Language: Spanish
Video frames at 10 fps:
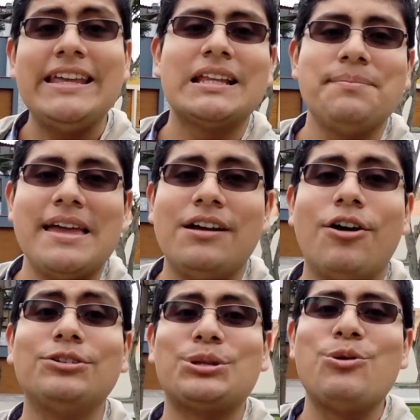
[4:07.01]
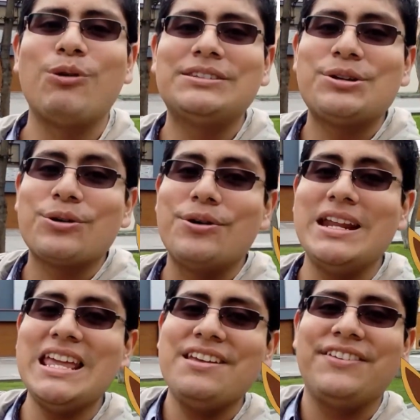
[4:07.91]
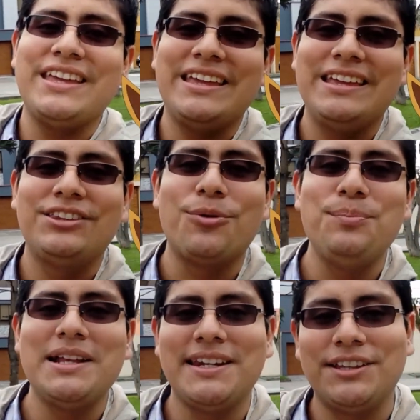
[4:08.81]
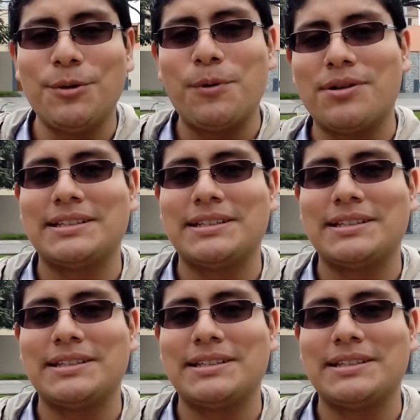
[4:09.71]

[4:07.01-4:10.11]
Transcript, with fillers: Y también otro encuentro con Eevee, 2500 por